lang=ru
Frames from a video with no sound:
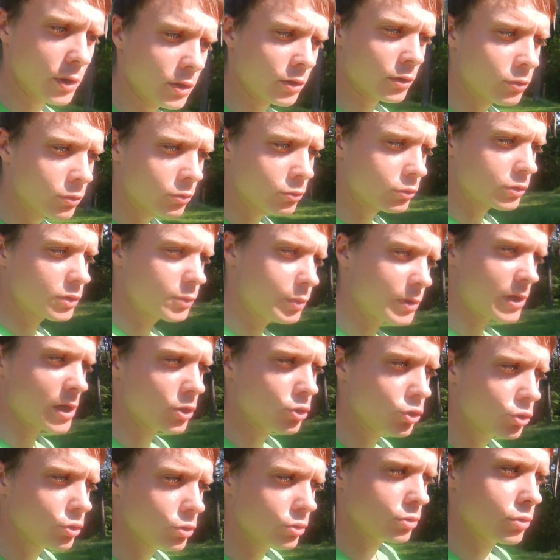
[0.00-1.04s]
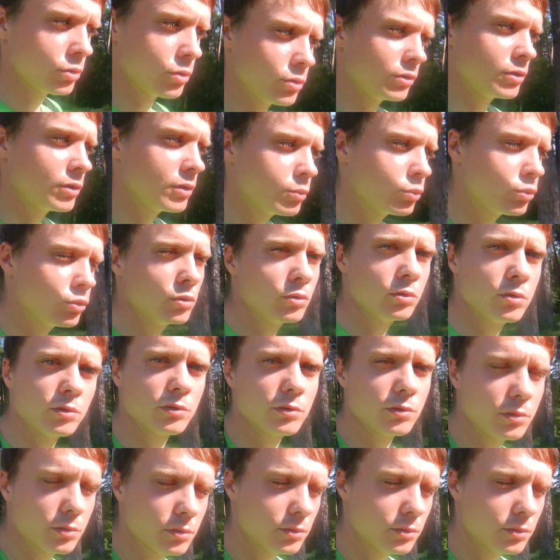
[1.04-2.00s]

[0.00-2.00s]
кругу, спрячу ее и буду